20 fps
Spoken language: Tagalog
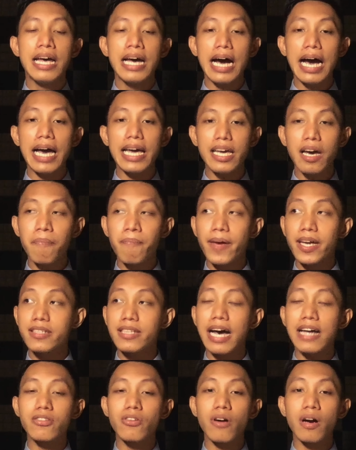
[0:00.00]
ay
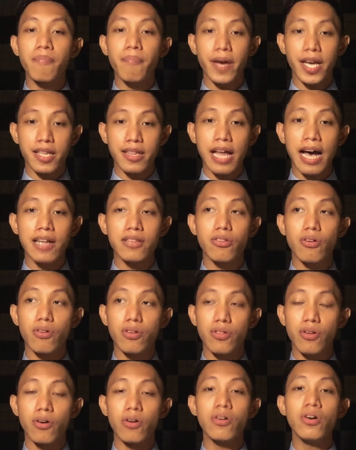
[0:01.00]
apektadong apektado,
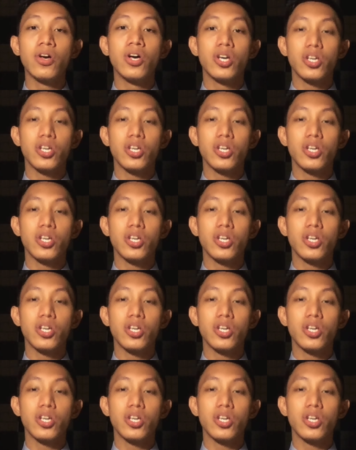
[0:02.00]
no?